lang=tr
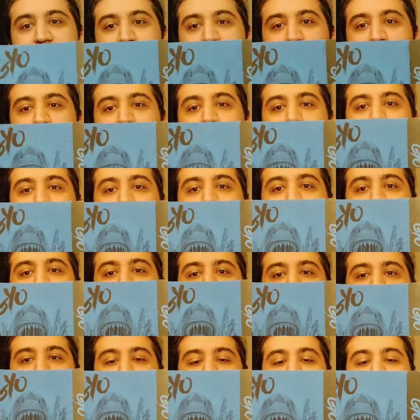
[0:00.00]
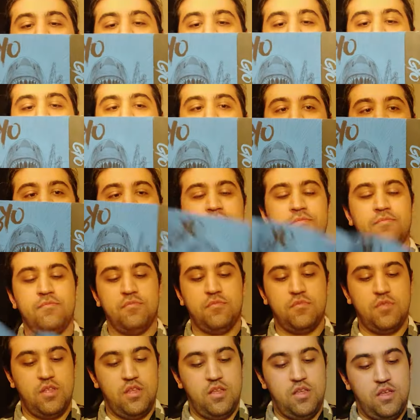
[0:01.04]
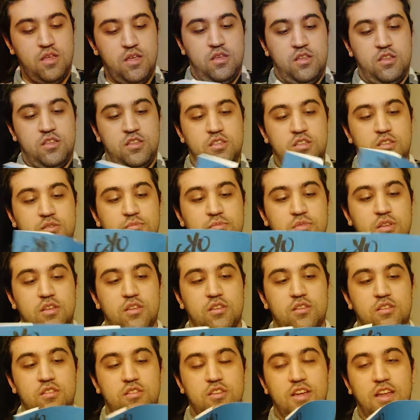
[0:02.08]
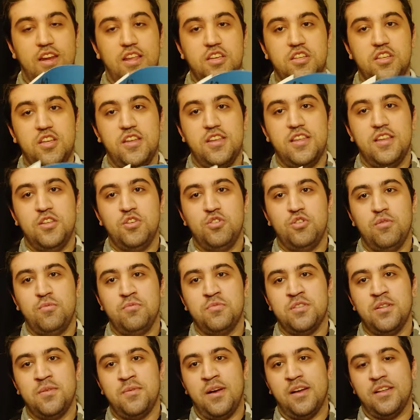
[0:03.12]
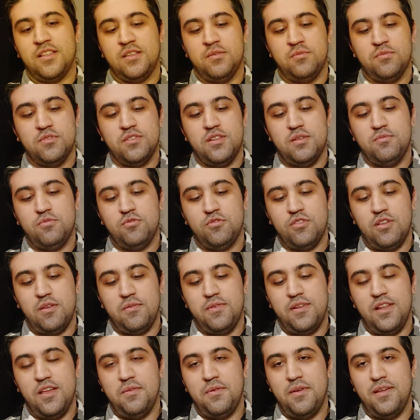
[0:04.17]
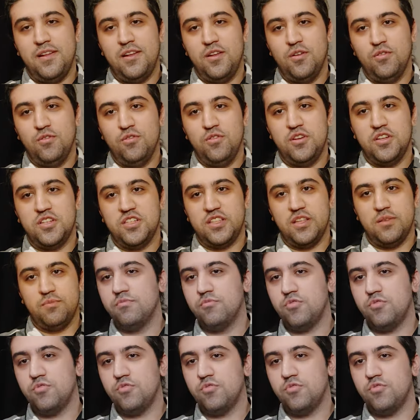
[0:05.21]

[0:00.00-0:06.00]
Yani şömizimiz bu şekilde. Şimdi Gerekirse yeni şömize baktığımızda burada bile belli oluyor işte.